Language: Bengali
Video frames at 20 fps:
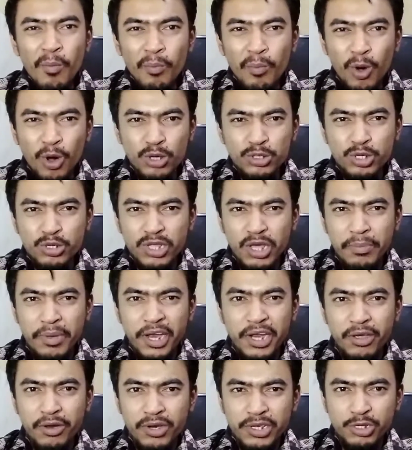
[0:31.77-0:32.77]
মনোযোগী
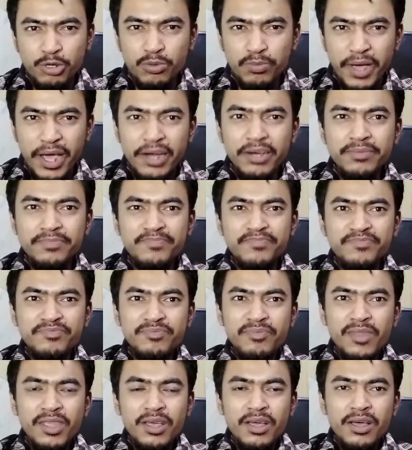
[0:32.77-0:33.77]
ভিডিওটি শুনবেন
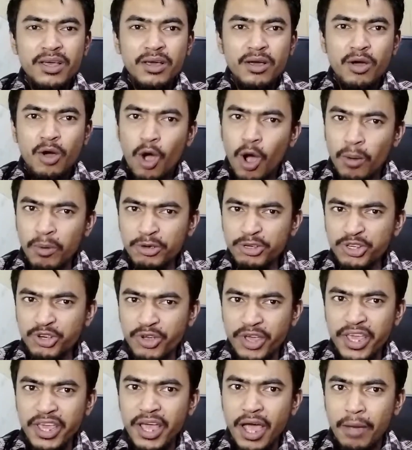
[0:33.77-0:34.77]

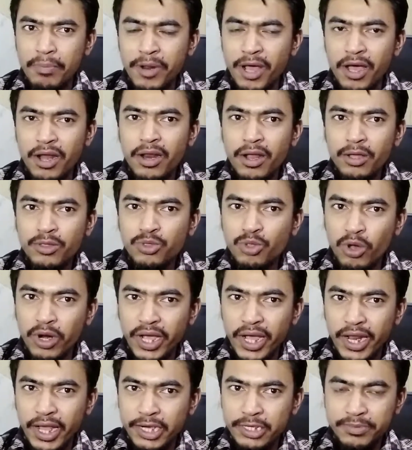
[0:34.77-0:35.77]
অবশ্যই আপনার
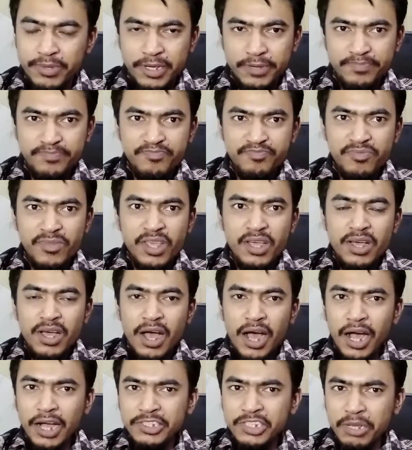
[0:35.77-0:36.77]
দরকারে আসবে
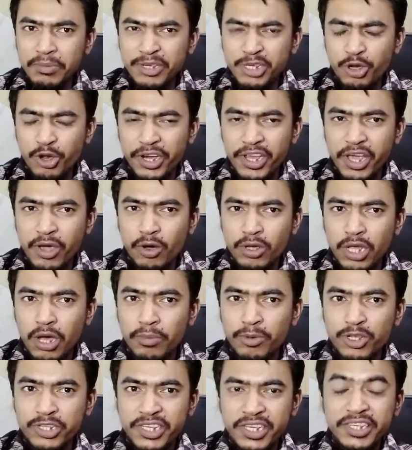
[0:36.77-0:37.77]
আর যে বিষয় নিয়ে কথা
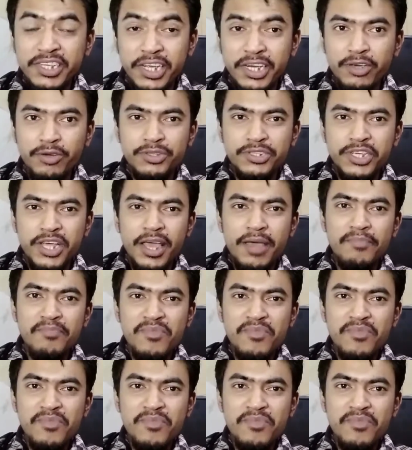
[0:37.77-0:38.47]
বলছি সেটি হচ্ছে